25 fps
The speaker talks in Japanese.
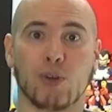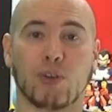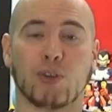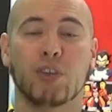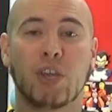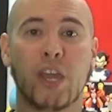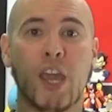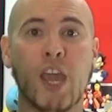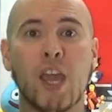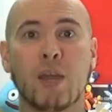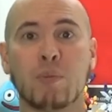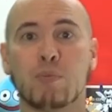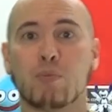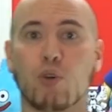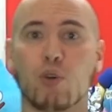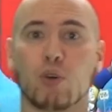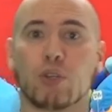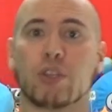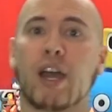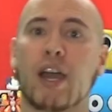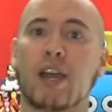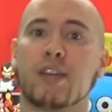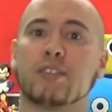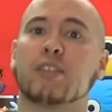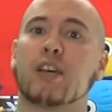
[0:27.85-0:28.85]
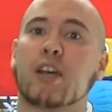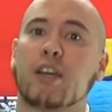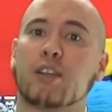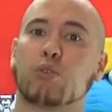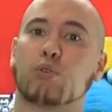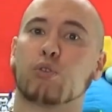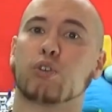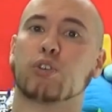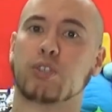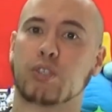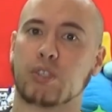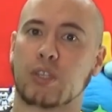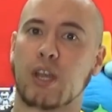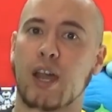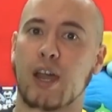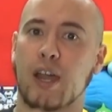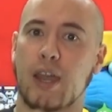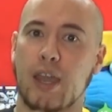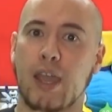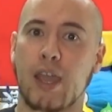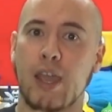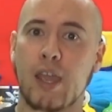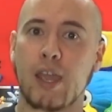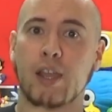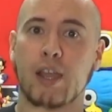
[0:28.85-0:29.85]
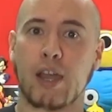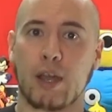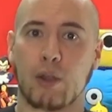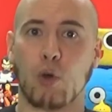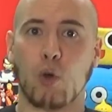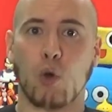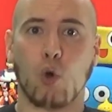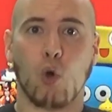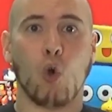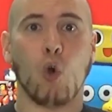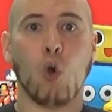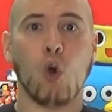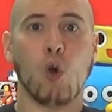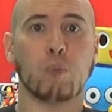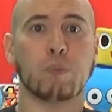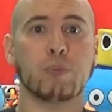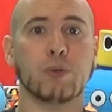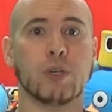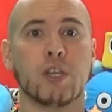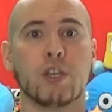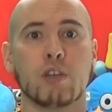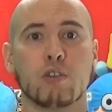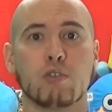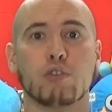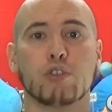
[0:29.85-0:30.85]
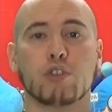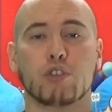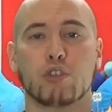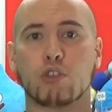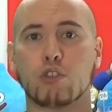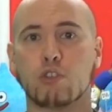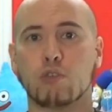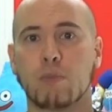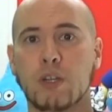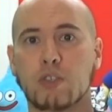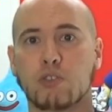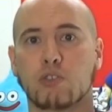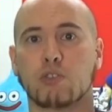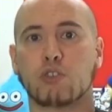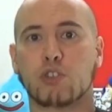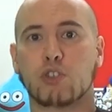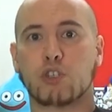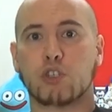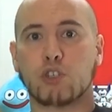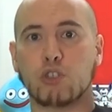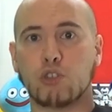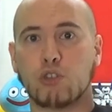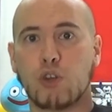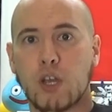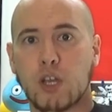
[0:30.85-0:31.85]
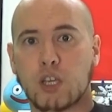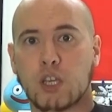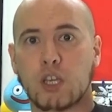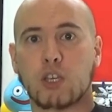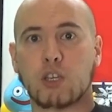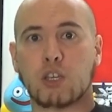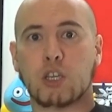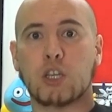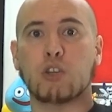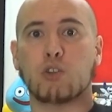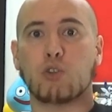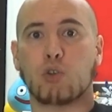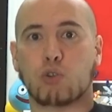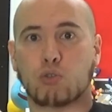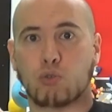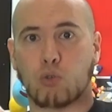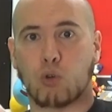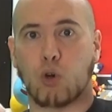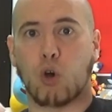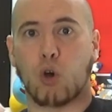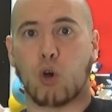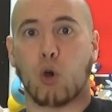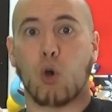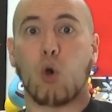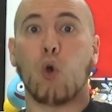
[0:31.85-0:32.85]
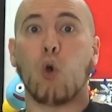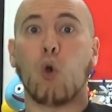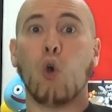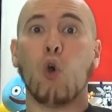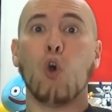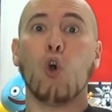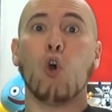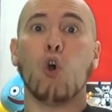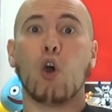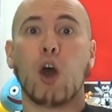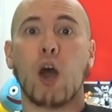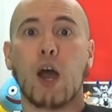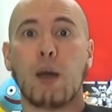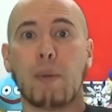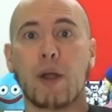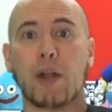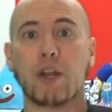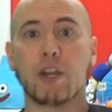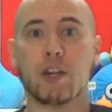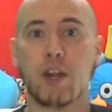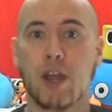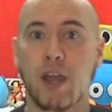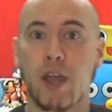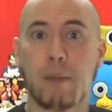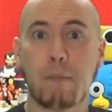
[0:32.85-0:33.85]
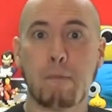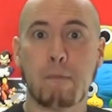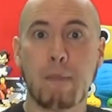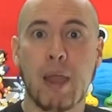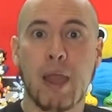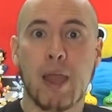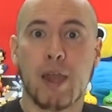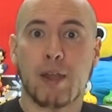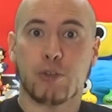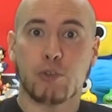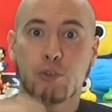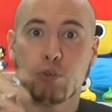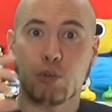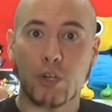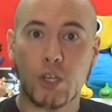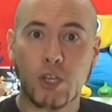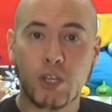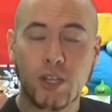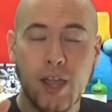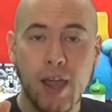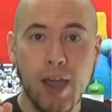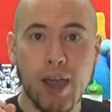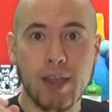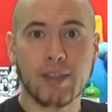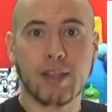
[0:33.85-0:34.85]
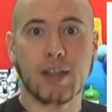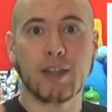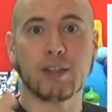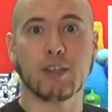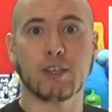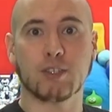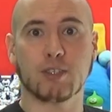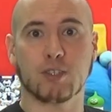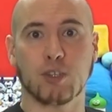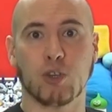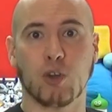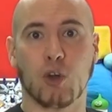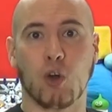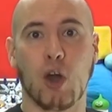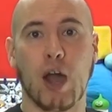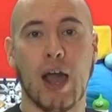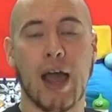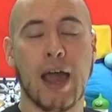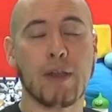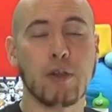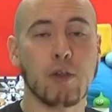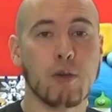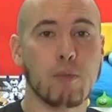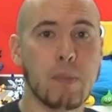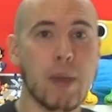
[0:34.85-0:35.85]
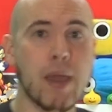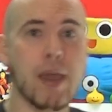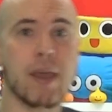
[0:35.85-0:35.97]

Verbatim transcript: ゲームを題材とした映画のオープニング週末収益記録を大幅にね塗り替えたんですよあの名